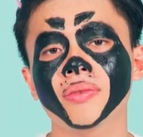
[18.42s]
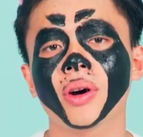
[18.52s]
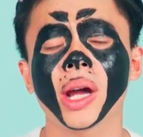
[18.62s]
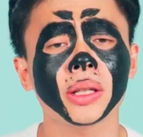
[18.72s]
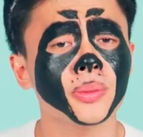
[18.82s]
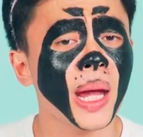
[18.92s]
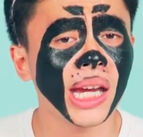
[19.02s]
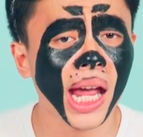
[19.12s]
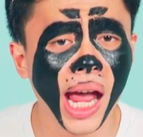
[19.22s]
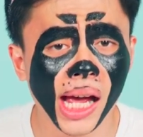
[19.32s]
văn phòng S
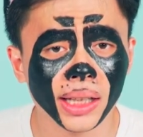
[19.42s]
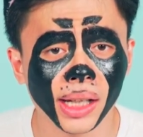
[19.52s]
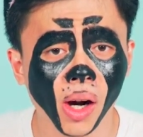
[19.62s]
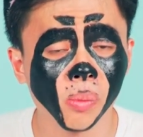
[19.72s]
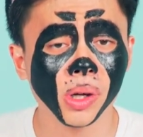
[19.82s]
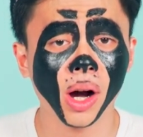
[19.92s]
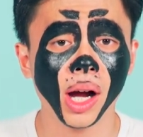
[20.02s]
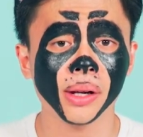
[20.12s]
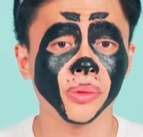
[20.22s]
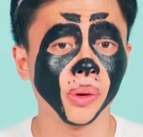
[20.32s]
Media thì không
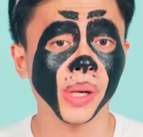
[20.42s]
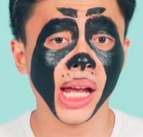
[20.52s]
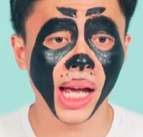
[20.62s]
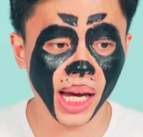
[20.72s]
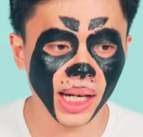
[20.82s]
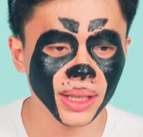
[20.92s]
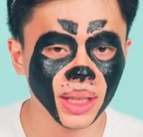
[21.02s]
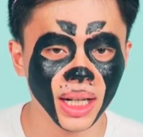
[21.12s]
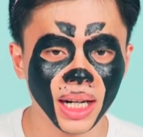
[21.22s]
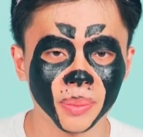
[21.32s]
có iPhone 12
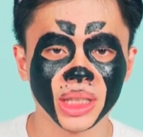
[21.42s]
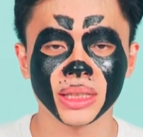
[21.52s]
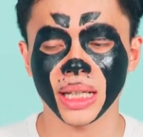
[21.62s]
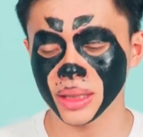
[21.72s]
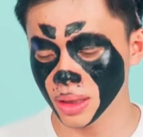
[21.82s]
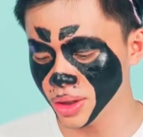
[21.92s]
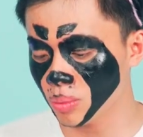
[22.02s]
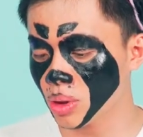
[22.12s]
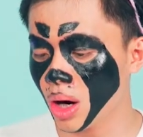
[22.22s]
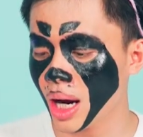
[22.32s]
cho nên là mình sẽ sử
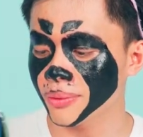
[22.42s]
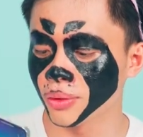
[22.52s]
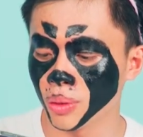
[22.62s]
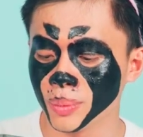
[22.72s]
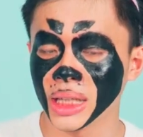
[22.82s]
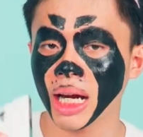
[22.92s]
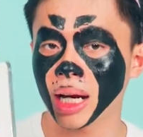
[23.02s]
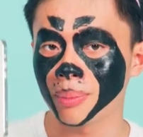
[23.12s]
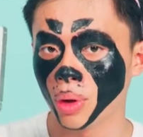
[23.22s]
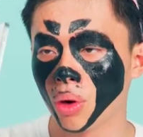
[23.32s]
dụng con iPhone
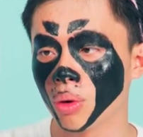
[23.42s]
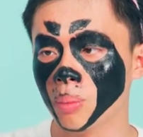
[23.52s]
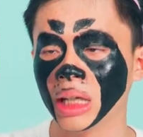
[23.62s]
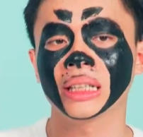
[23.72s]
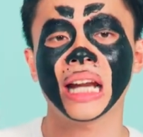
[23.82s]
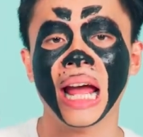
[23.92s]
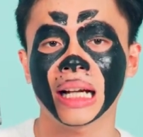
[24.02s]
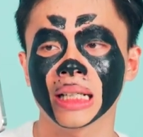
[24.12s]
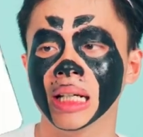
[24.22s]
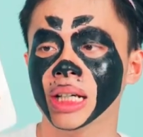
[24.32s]
12 Pro của mình
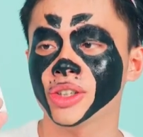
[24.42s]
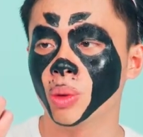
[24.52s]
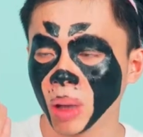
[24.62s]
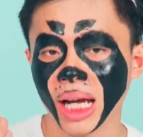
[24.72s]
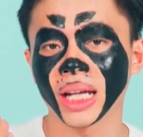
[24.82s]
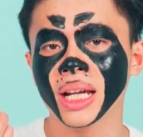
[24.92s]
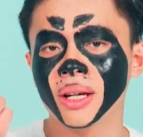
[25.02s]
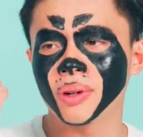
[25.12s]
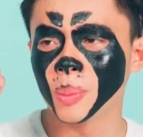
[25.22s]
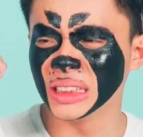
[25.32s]
đang dùng đây
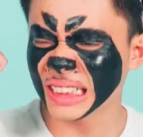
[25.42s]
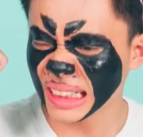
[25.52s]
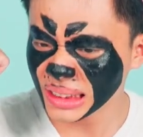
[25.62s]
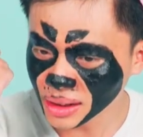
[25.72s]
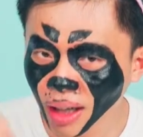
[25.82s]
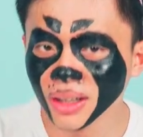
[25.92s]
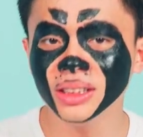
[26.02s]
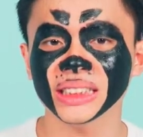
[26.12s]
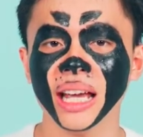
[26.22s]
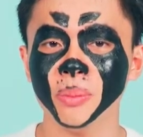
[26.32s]
và mình sẽ
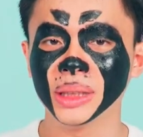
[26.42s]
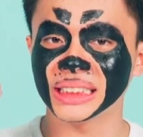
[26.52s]
thử xem